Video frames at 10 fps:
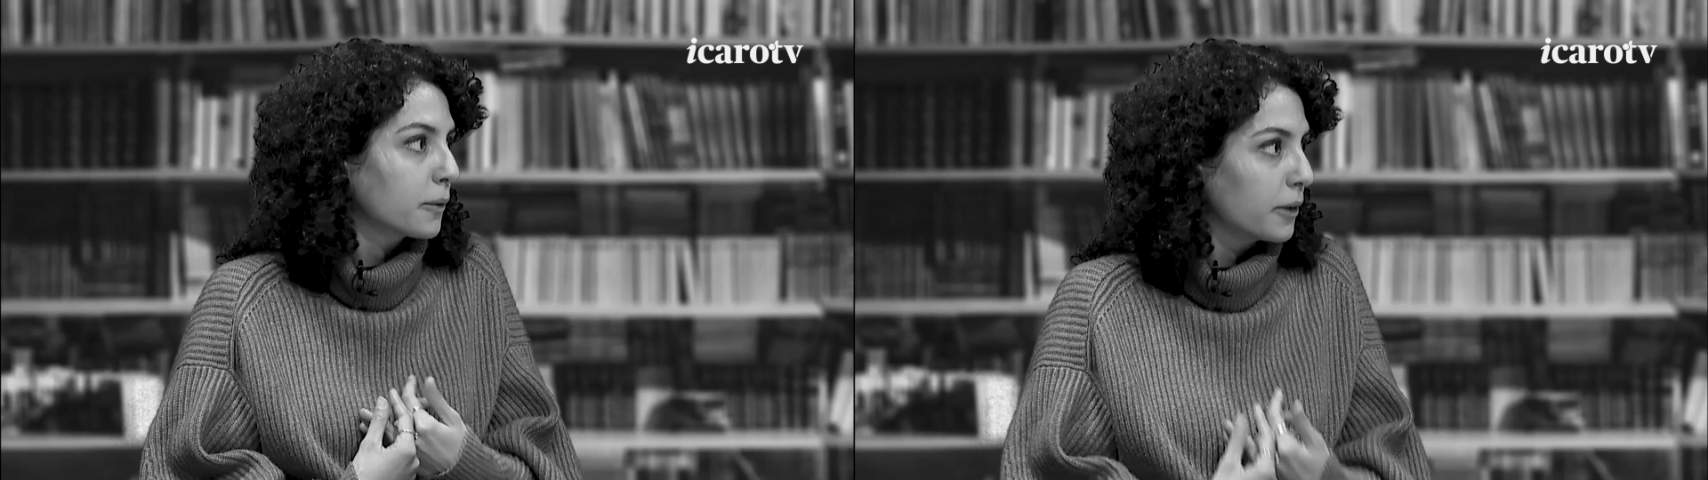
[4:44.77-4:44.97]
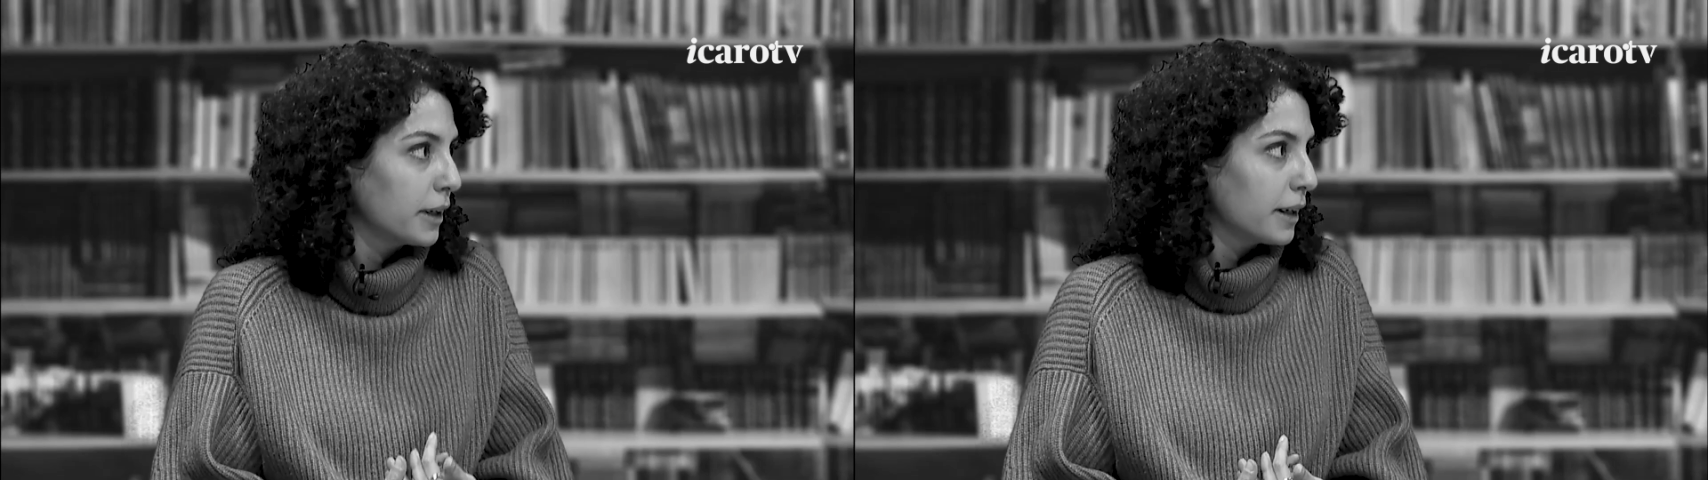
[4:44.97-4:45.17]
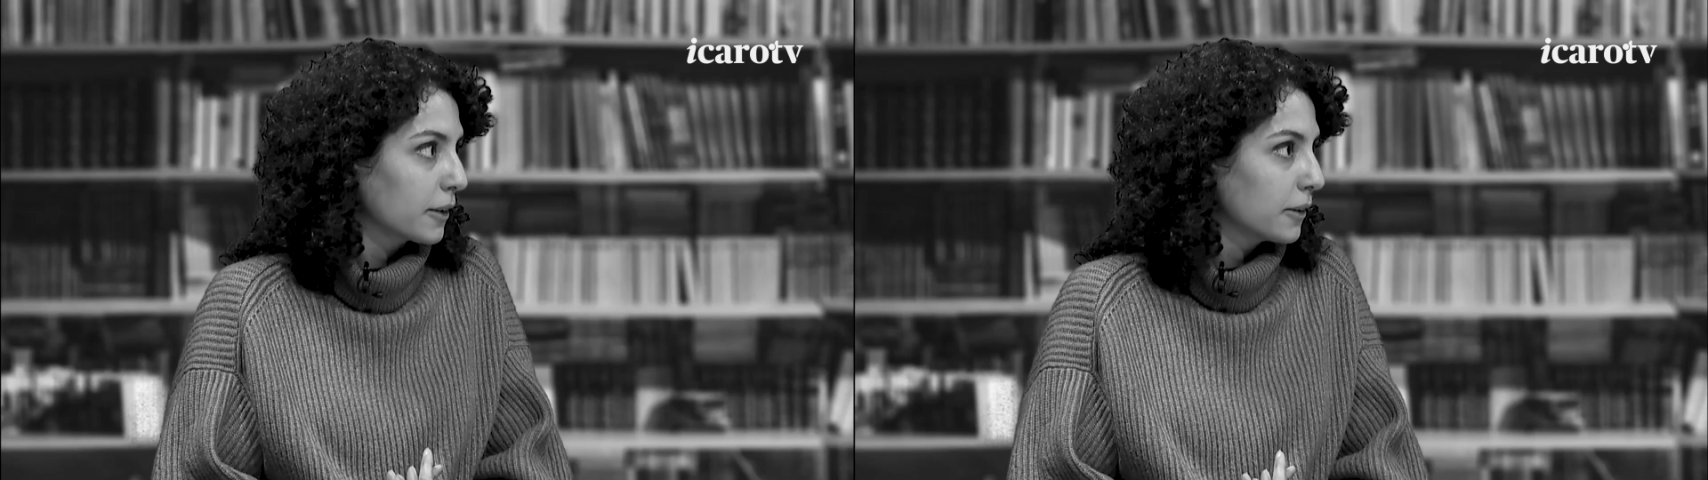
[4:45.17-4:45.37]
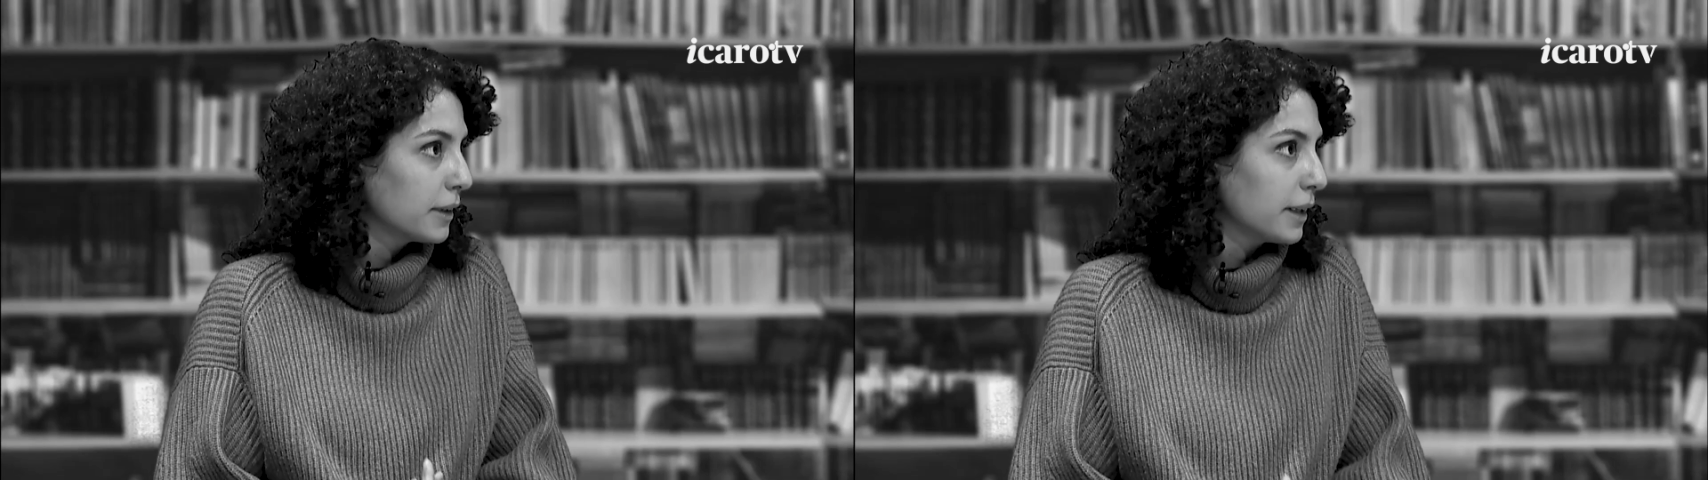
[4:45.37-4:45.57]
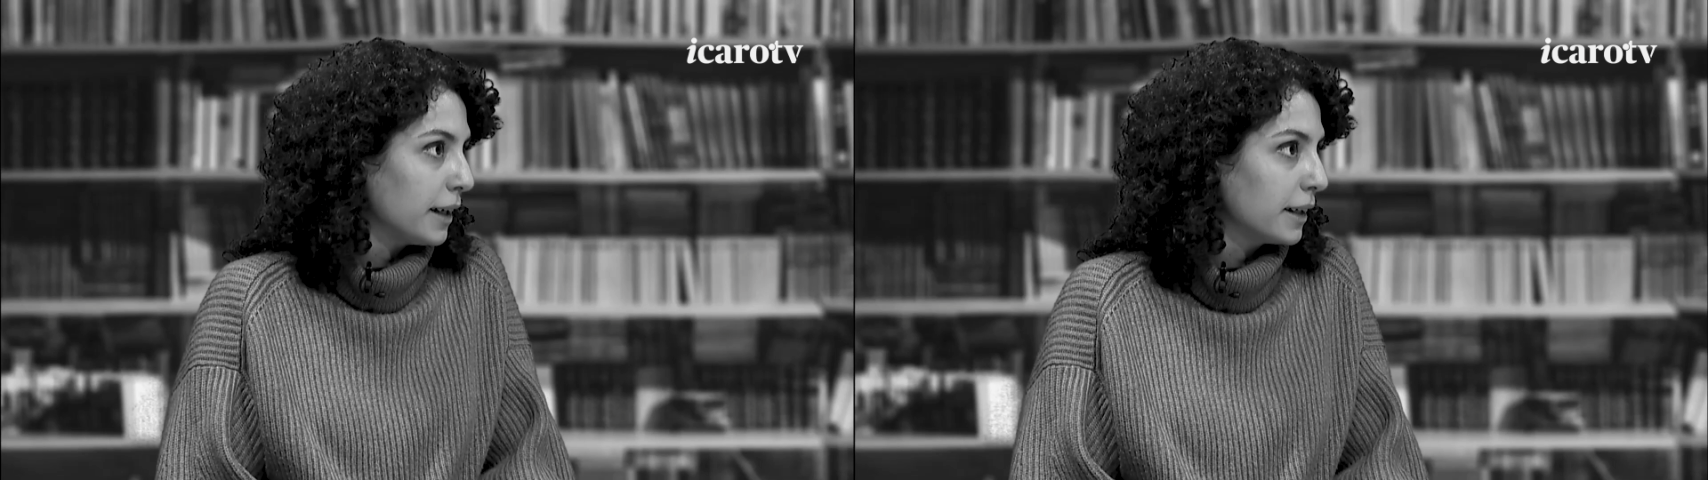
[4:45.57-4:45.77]
cuore
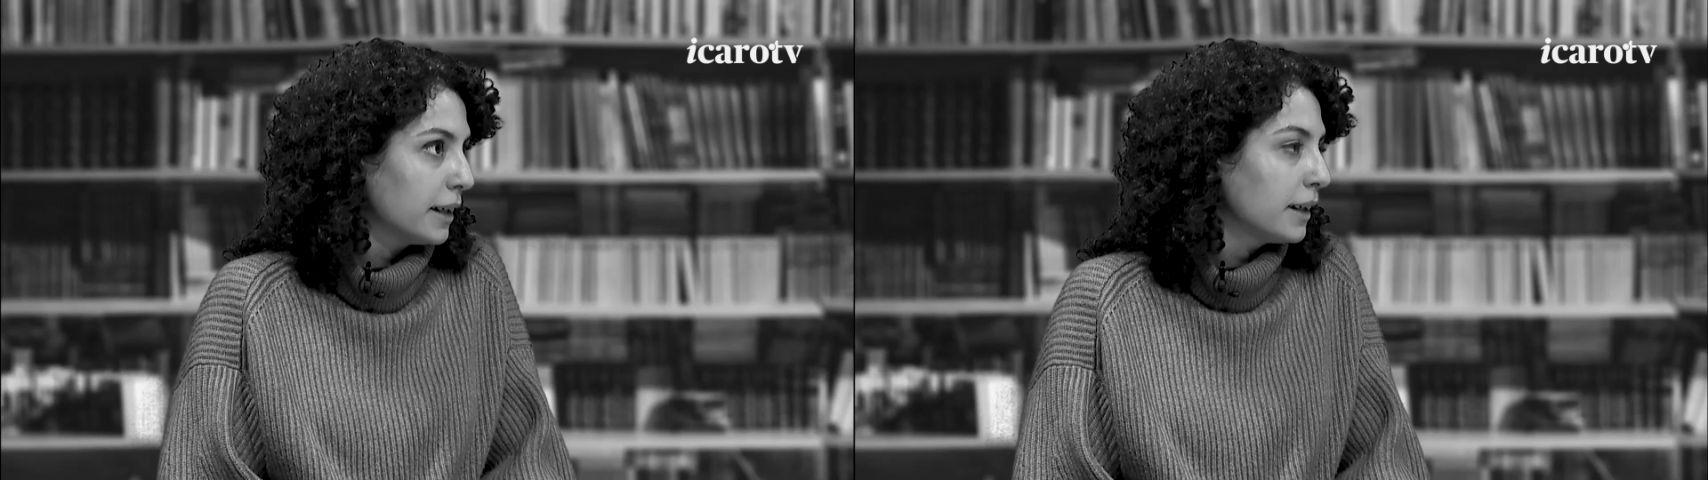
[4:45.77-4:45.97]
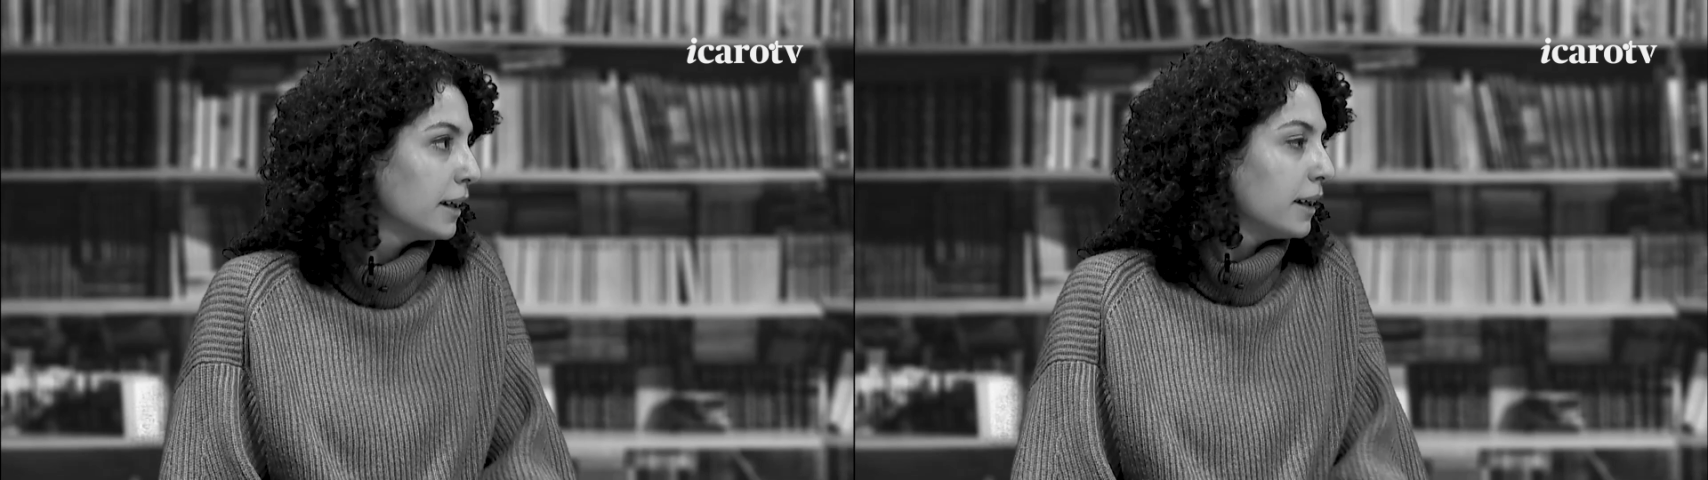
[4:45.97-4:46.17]
raccontare